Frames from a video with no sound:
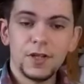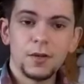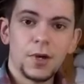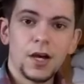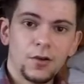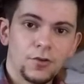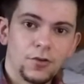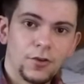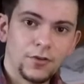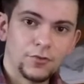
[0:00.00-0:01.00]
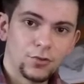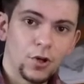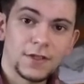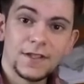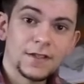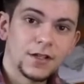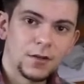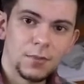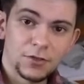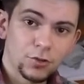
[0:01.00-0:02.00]
la barre euh, de Cortana,
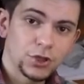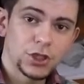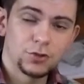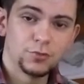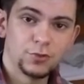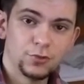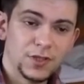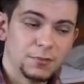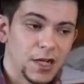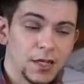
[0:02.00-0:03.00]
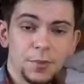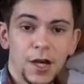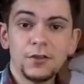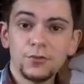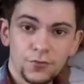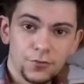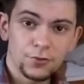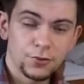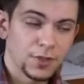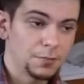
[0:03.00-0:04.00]
la barre de recherche du menu démarrer, pareil, ne
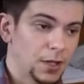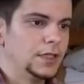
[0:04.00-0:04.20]
fonctionnait pas.